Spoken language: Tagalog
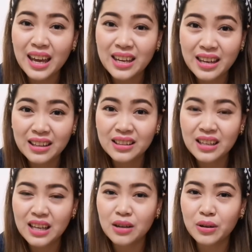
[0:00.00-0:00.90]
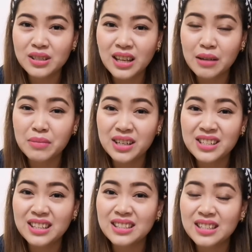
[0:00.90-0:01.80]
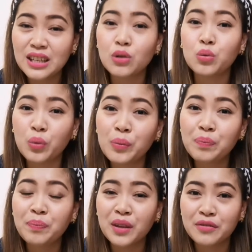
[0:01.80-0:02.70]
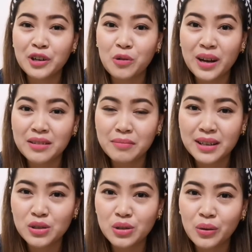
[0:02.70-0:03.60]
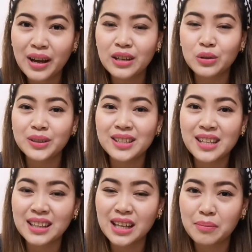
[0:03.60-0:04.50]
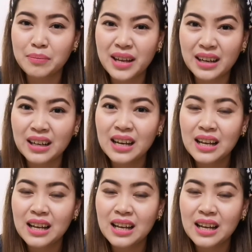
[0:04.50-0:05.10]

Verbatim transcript: A&E or sa emergency room for one month. So, I know the setup there.